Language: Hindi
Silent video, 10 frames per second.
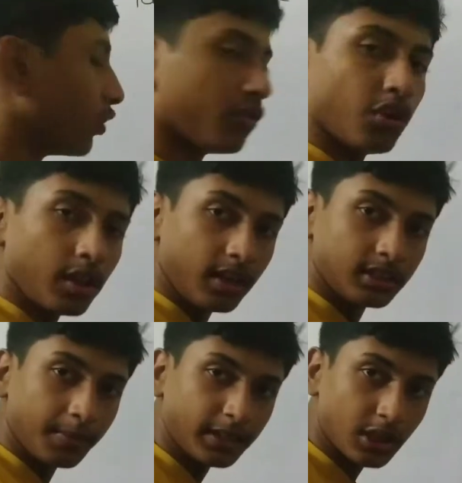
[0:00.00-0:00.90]
ऑर्गेनिज्म
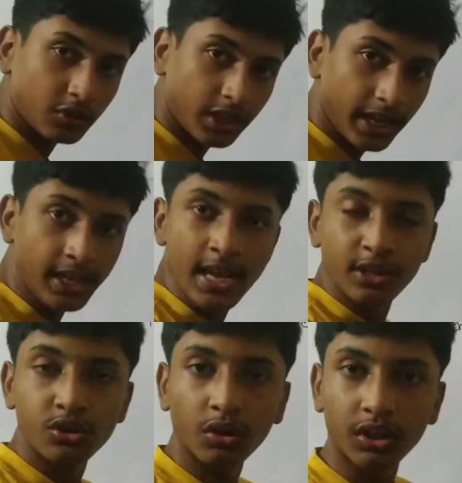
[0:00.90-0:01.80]
ऐसे होते हैं जो
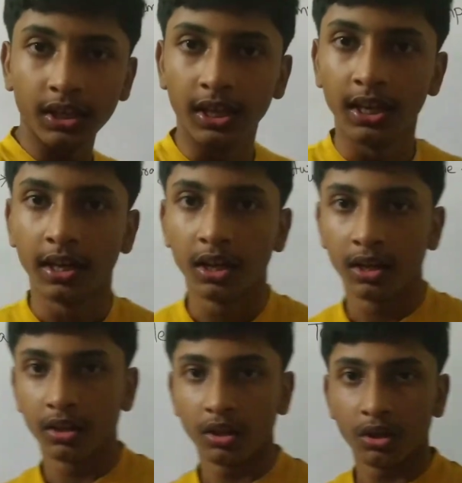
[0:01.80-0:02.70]
कि
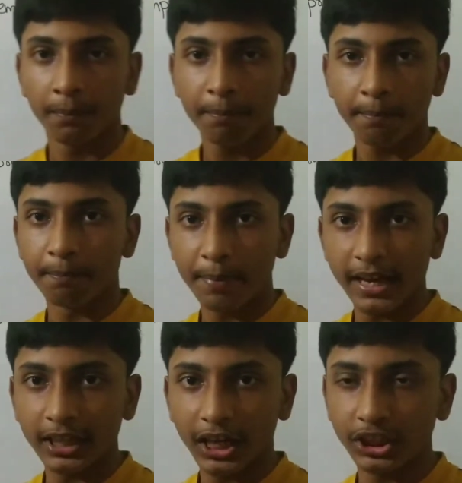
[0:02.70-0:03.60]

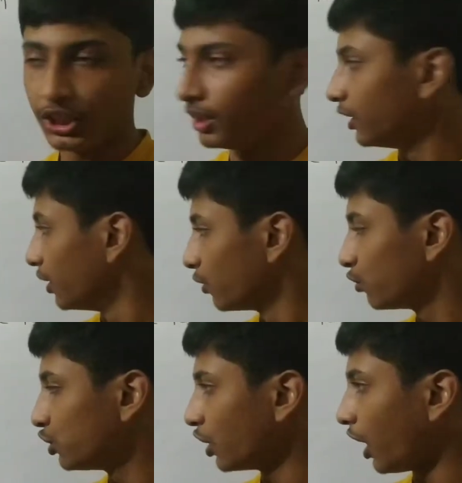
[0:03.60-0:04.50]
पैदाइशी कुछ
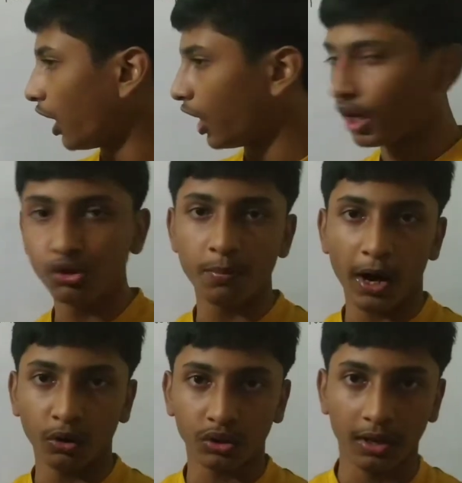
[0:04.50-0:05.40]
अजूबा
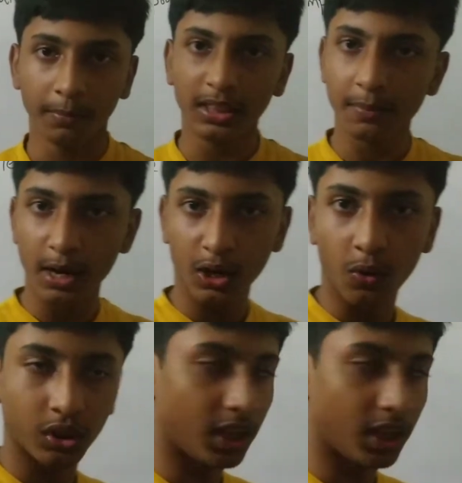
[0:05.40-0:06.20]
होते हैं मतलब अलग होते हैं